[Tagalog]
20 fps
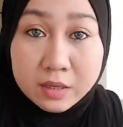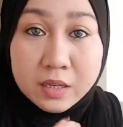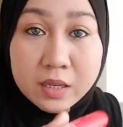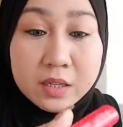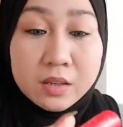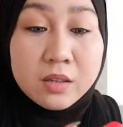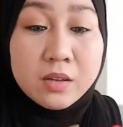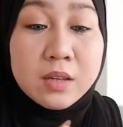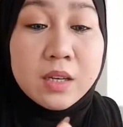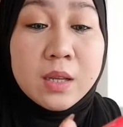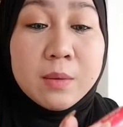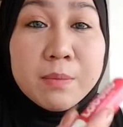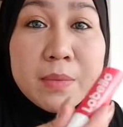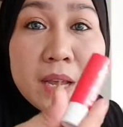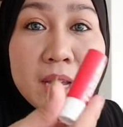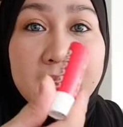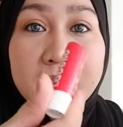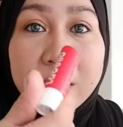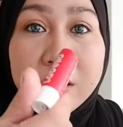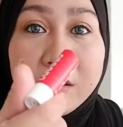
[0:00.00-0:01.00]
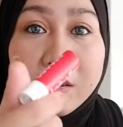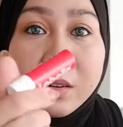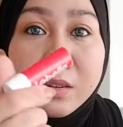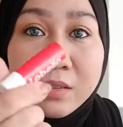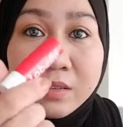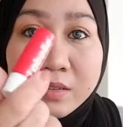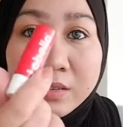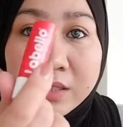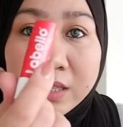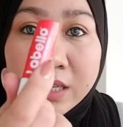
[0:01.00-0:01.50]
Ito, na
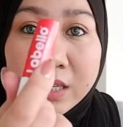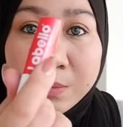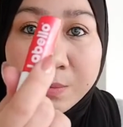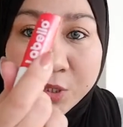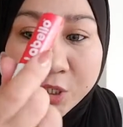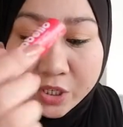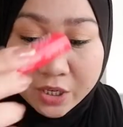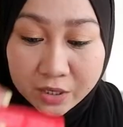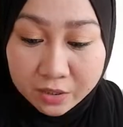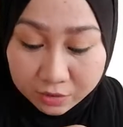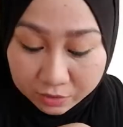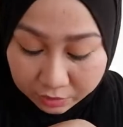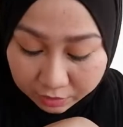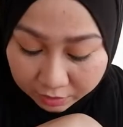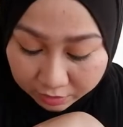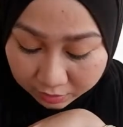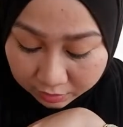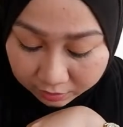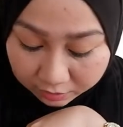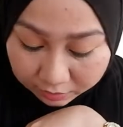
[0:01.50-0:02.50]
Bello, na lip shimmer.